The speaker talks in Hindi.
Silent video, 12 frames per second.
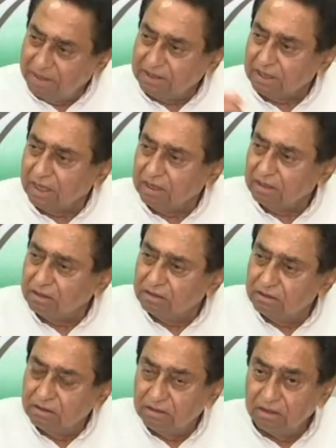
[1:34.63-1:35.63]
बातें कह रहे
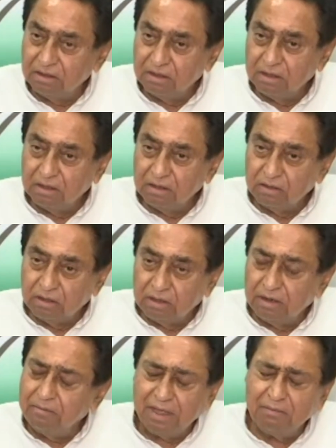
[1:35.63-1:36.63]

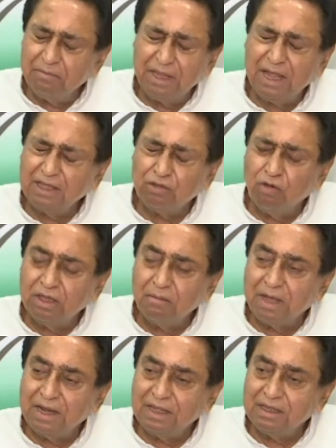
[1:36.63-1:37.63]
हैं मेरा योग्य
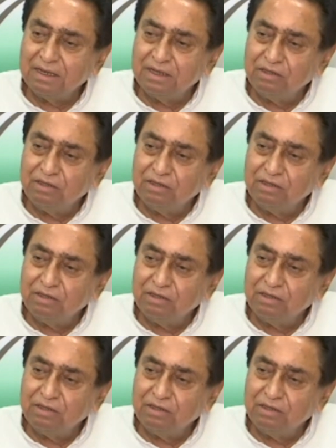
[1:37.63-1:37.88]
मानने